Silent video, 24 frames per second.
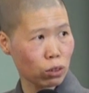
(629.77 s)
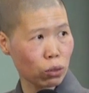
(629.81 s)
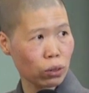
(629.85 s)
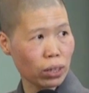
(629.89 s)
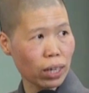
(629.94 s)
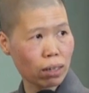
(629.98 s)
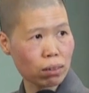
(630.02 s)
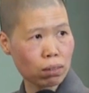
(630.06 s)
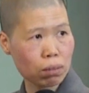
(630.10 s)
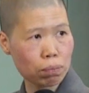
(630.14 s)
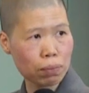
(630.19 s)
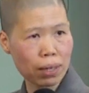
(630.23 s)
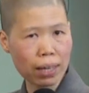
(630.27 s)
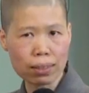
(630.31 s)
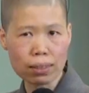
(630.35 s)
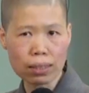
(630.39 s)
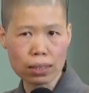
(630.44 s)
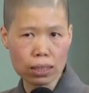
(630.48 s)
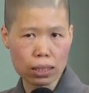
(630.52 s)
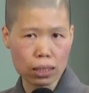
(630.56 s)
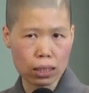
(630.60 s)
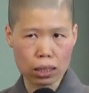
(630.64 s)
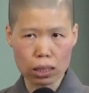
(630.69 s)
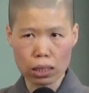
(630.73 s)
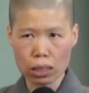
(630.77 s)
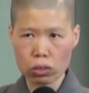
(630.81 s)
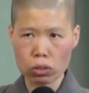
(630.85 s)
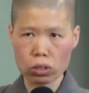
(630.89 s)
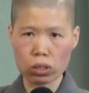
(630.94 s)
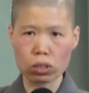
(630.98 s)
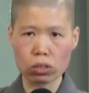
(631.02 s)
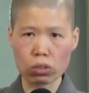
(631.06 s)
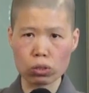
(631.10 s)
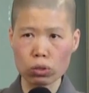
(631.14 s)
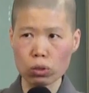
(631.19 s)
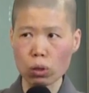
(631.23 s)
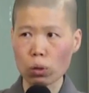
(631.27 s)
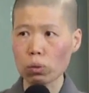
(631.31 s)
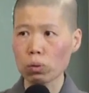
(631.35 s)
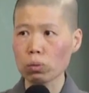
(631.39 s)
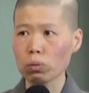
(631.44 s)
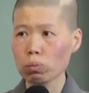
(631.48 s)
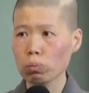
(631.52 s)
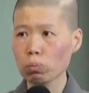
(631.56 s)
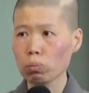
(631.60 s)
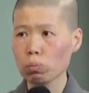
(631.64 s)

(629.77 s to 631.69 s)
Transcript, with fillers: 都要怎么样？一起修，